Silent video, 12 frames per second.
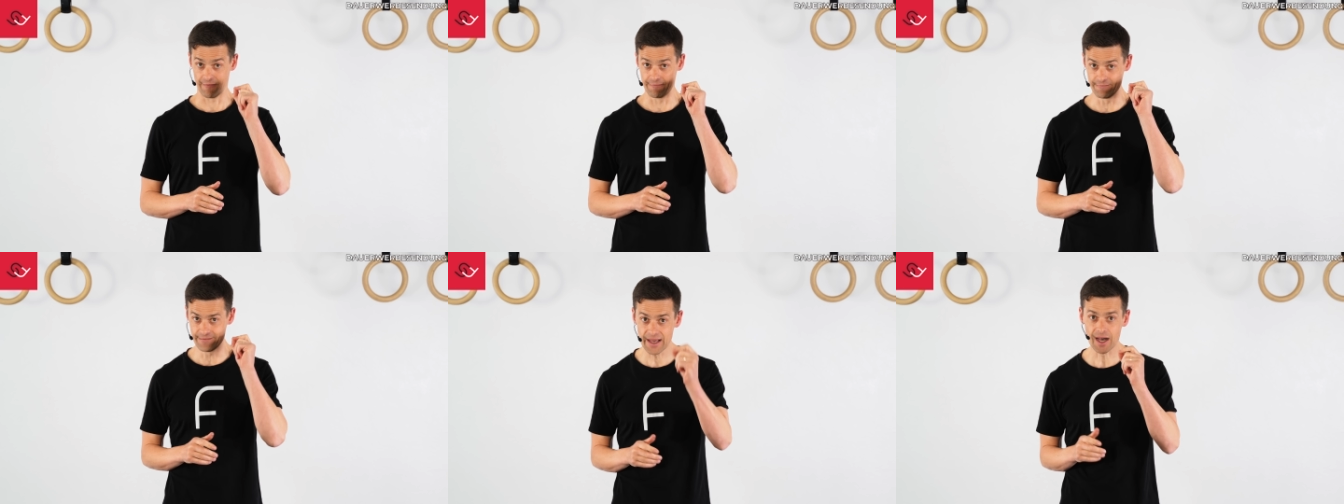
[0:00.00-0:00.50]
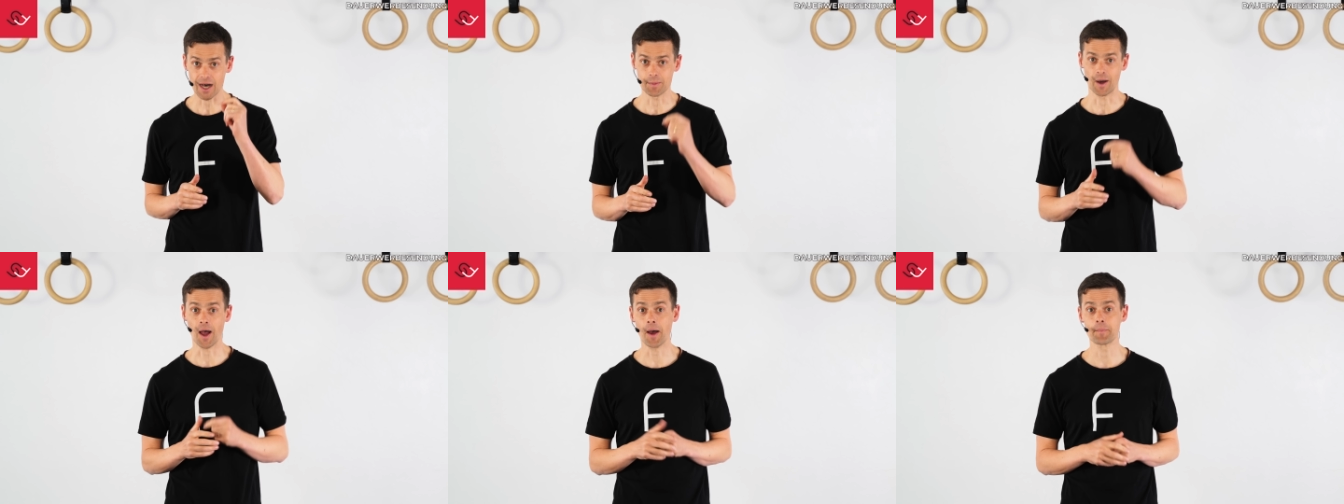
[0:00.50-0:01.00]
Wer
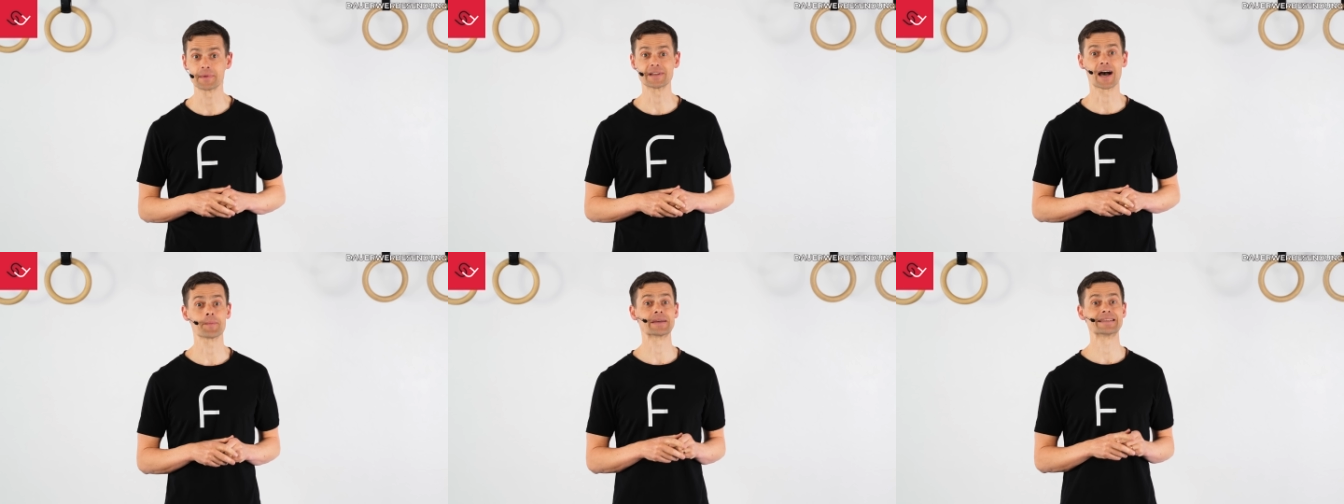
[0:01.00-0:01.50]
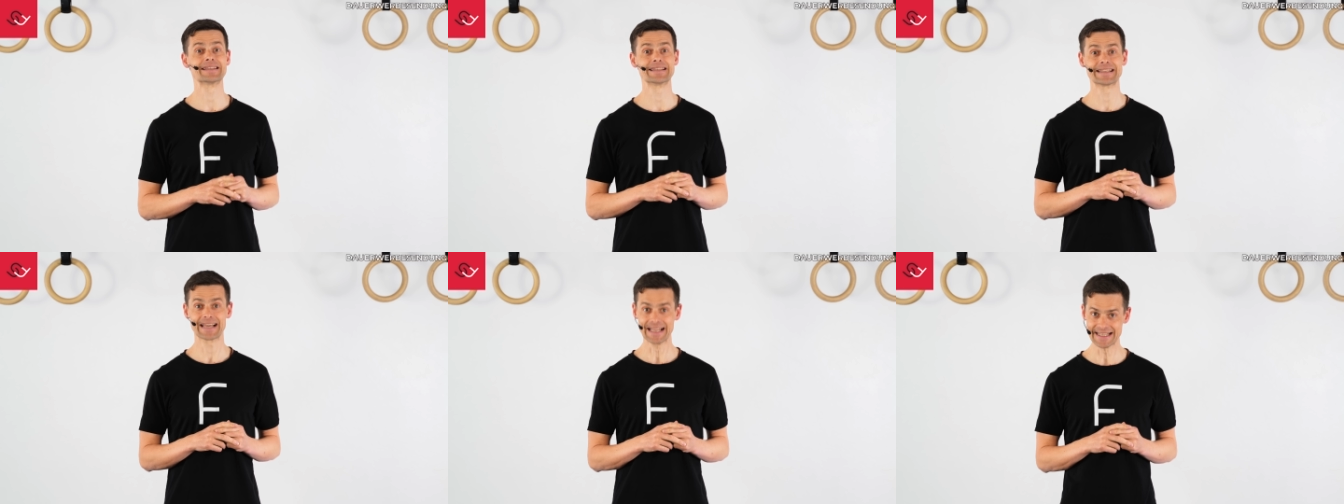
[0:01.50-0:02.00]
aber mit einem
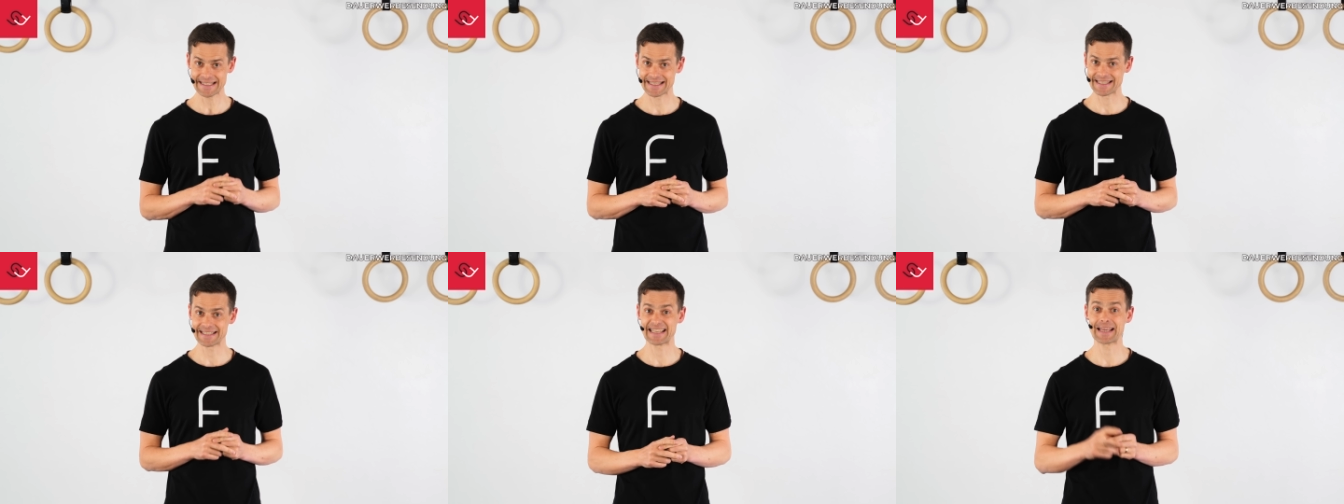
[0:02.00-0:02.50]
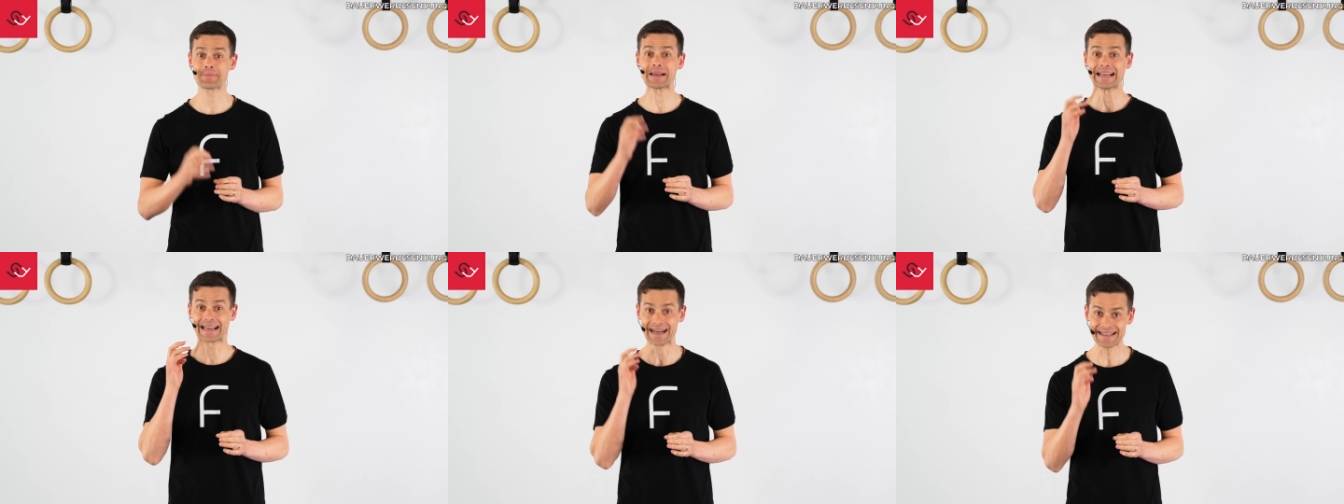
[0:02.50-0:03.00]
intelligenten
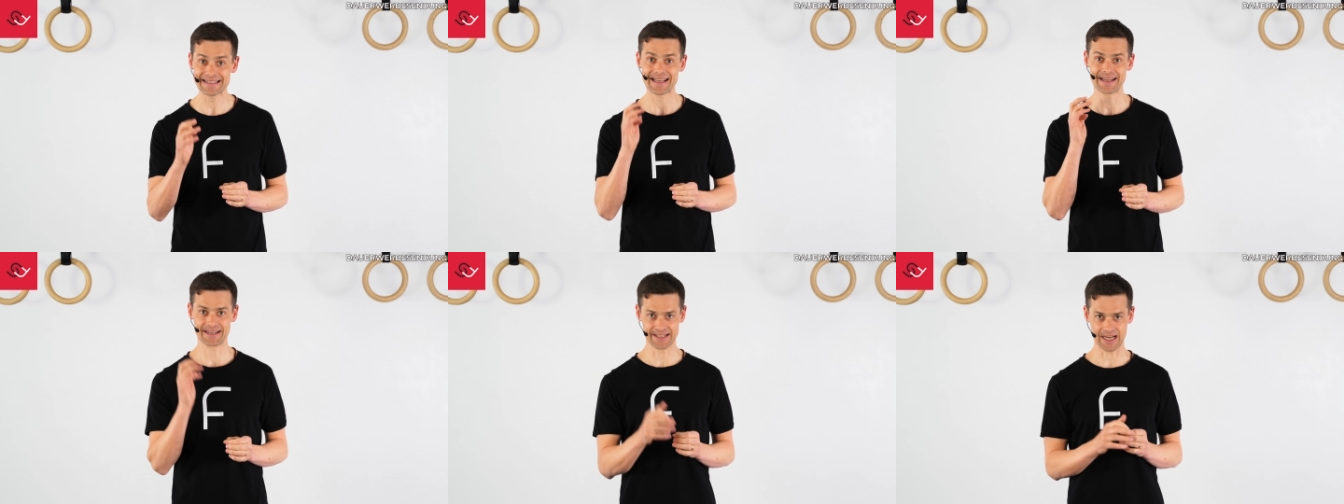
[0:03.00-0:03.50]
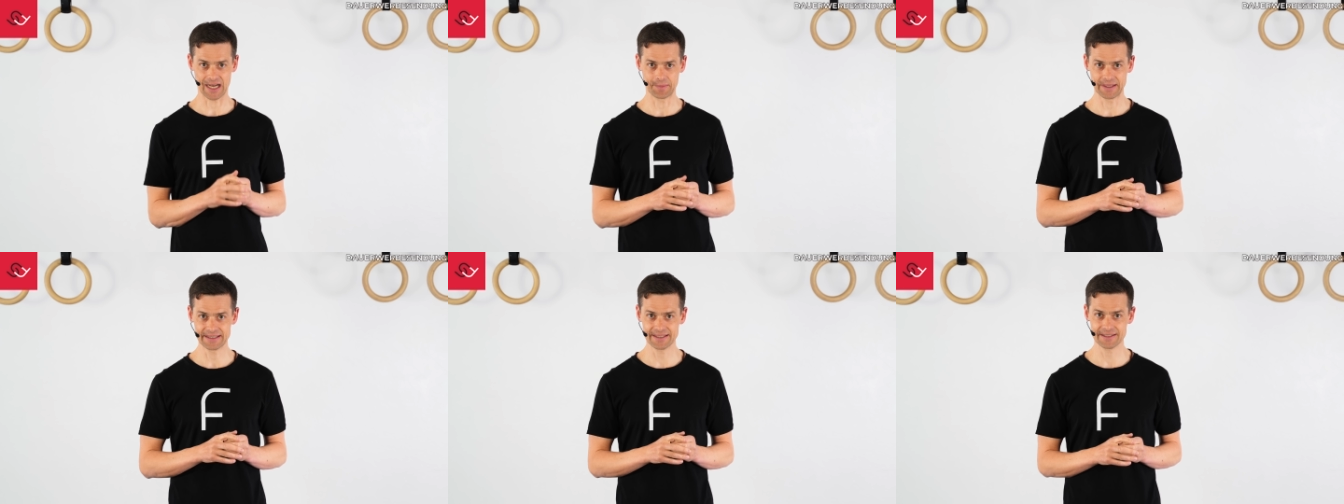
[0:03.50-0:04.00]
System ganzheitlich
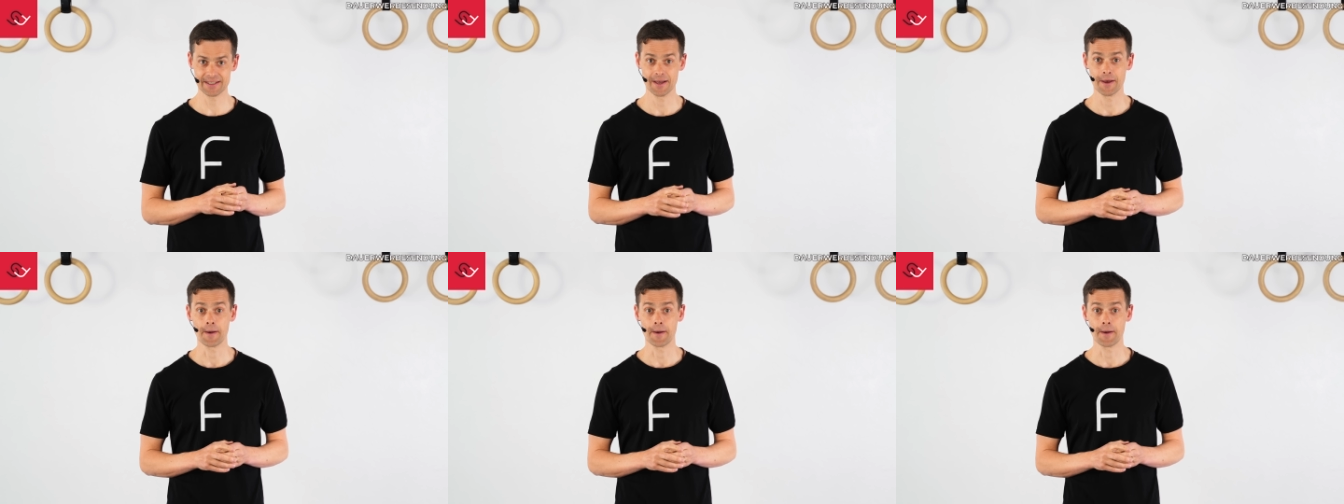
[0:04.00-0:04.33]
arbeitet,